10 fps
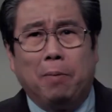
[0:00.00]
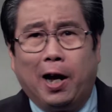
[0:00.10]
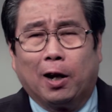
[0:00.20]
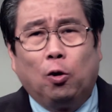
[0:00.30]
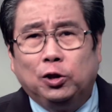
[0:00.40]
ม
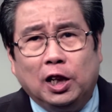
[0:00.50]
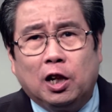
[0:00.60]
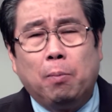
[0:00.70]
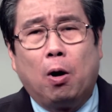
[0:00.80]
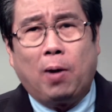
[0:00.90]
คนจีนก็
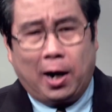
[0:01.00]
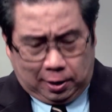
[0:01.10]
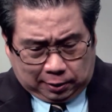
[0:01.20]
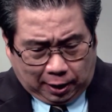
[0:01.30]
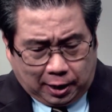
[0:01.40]
บอกว่า
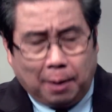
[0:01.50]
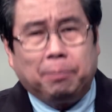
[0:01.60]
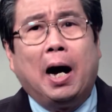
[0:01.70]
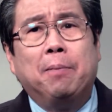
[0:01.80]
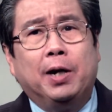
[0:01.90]
ตะเกียบ
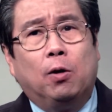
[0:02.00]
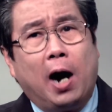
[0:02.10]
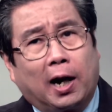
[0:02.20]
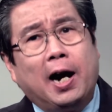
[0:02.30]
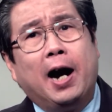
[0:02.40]
ด้ามเดียวหั
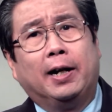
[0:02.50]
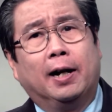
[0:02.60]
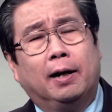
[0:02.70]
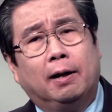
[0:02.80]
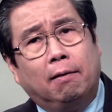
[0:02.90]
กง่ายนะ
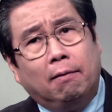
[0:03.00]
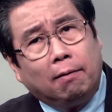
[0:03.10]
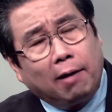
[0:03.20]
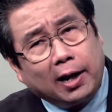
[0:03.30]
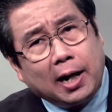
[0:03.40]

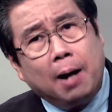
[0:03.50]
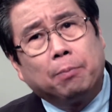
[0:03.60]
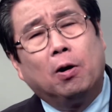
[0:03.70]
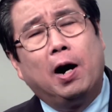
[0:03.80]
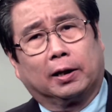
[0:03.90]
หลายด้าม
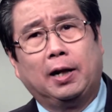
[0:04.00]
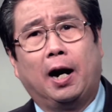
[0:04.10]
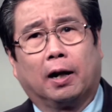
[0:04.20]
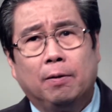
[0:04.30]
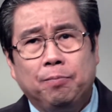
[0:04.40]
ก็หักยาก
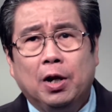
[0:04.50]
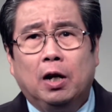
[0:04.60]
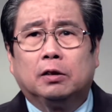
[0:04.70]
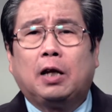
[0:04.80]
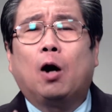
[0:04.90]

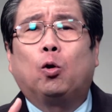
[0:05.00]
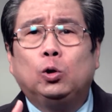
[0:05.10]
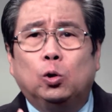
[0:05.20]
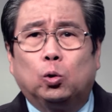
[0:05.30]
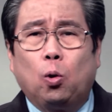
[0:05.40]
ถ้าคุณอ
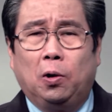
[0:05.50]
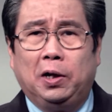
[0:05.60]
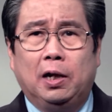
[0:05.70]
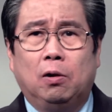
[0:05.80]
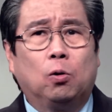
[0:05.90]
ยู่ตัวคน
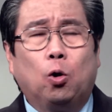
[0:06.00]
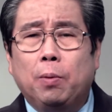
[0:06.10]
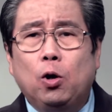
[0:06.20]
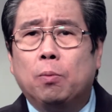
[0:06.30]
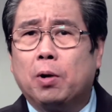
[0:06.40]
เดียว คุณไม่
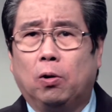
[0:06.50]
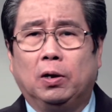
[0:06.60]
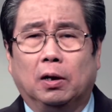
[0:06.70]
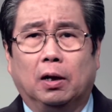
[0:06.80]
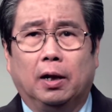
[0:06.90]
ร่วมกับคน
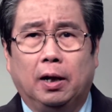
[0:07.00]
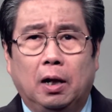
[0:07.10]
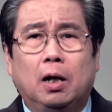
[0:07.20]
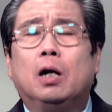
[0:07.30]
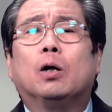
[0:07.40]
อื่นเลย
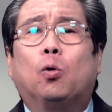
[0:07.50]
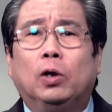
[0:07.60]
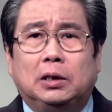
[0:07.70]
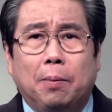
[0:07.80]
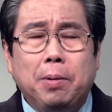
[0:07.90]
คุณ
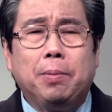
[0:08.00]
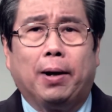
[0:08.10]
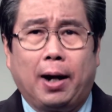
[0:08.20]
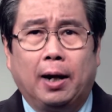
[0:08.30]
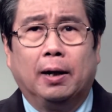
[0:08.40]
จะไม่มีพ
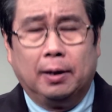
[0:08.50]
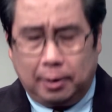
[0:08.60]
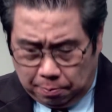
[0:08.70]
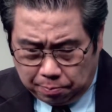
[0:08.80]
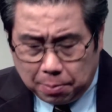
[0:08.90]
ลัง
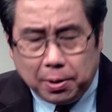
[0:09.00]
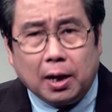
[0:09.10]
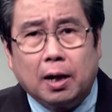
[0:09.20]
ไม่มี